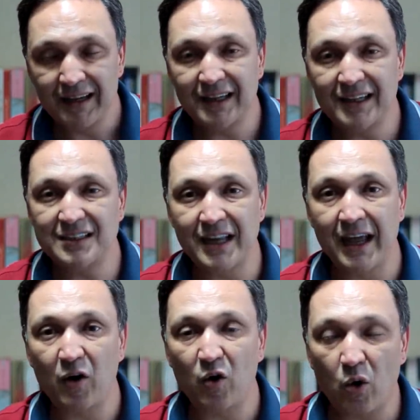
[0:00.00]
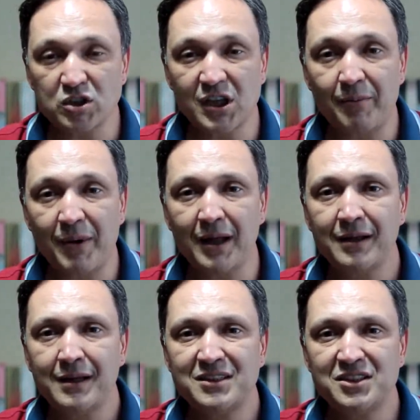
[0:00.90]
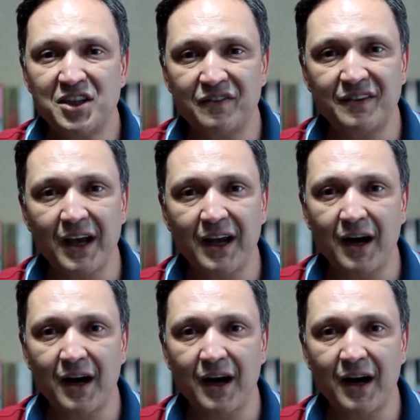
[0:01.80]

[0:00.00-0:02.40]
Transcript: işte o zaman çifte